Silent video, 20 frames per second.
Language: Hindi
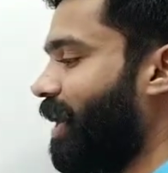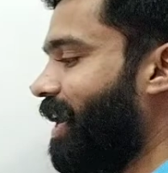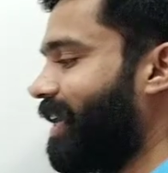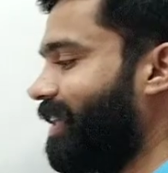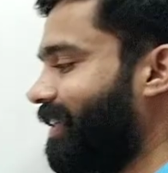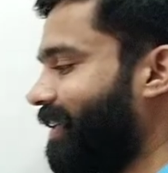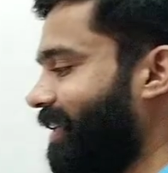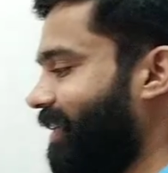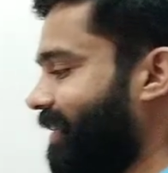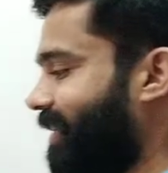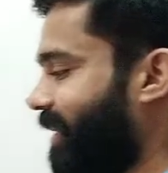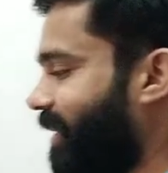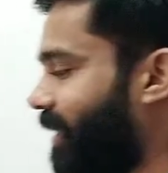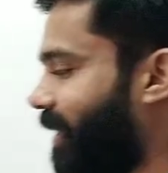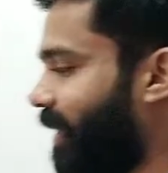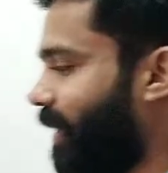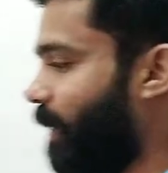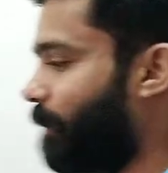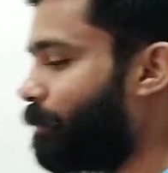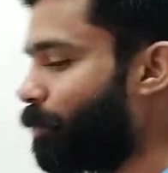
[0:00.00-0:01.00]
ज्ञात करते थे
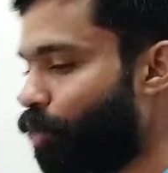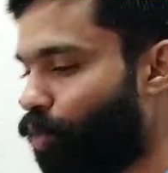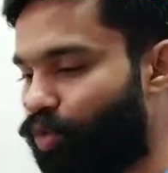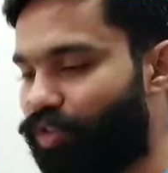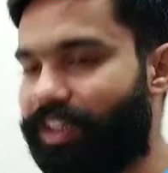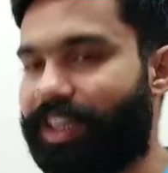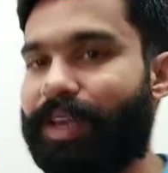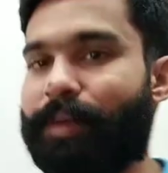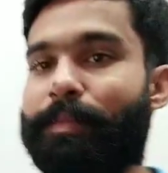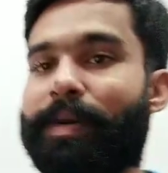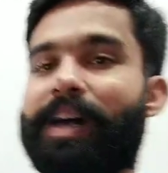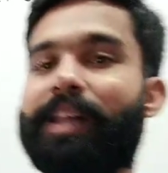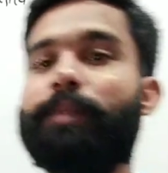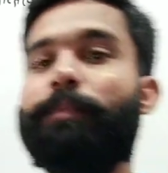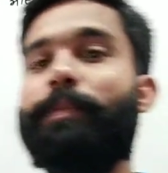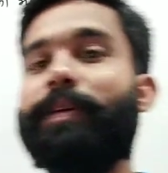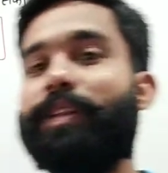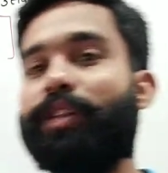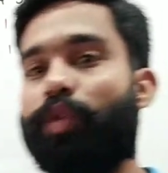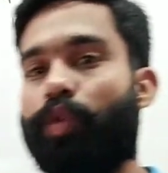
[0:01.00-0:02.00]
उसके बाद
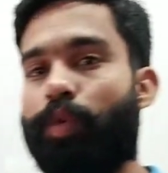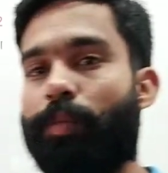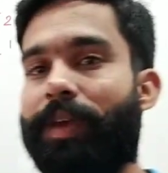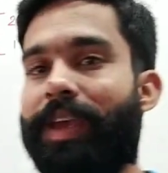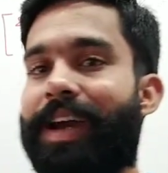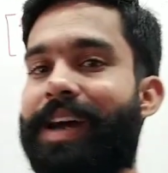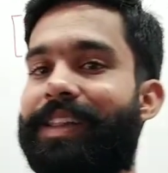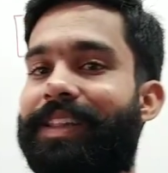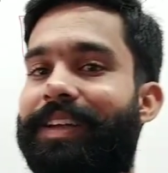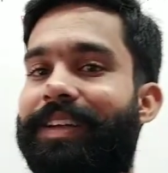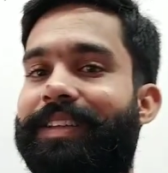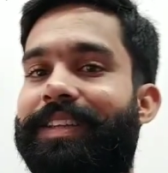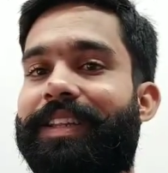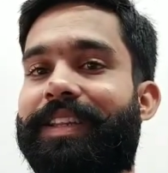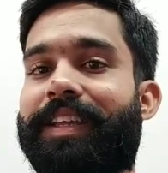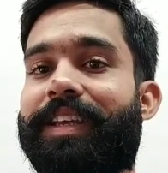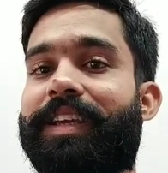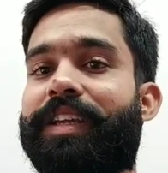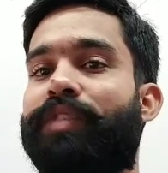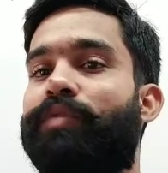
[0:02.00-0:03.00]
प्रतिलोम ज्ञात करते
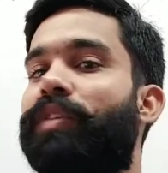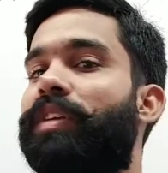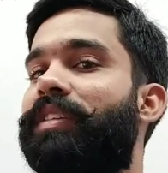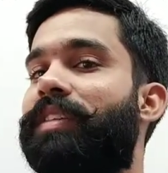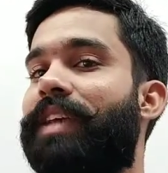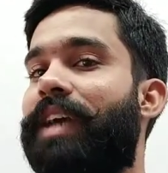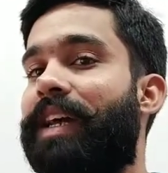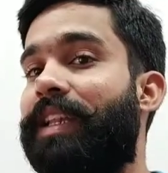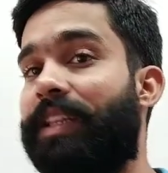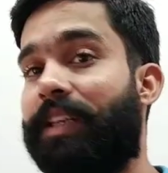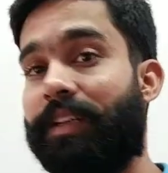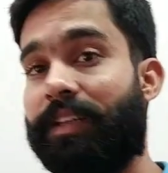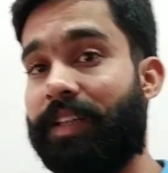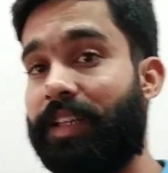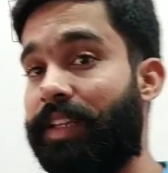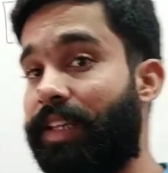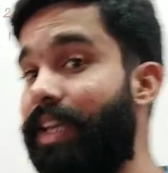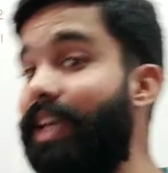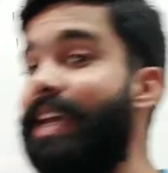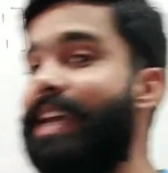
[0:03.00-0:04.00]
थे इनवर्स ज्ञात करते
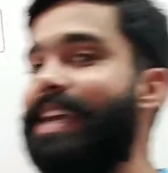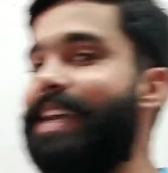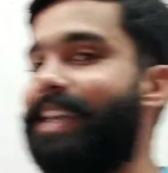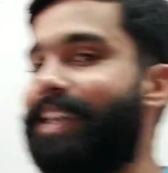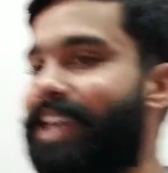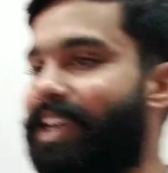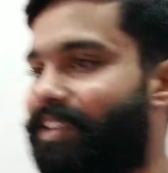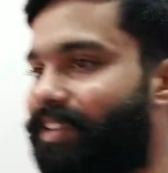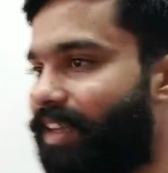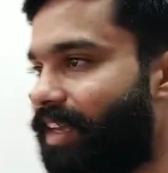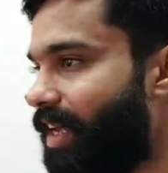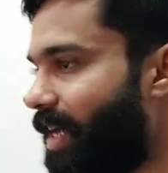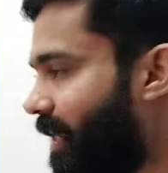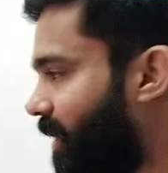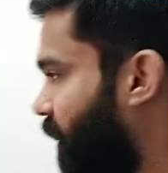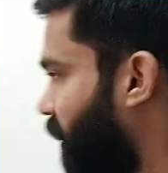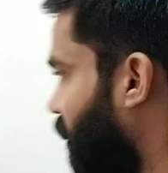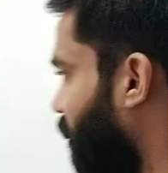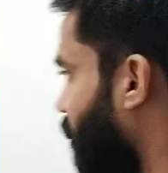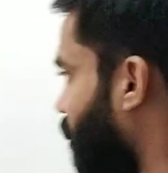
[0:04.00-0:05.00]
थे कैसे ज्ञात
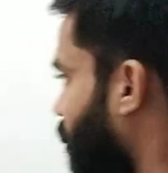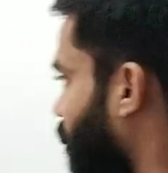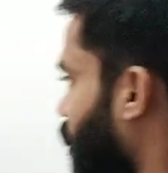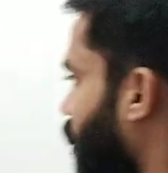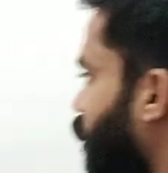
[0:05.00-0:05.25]
करते थे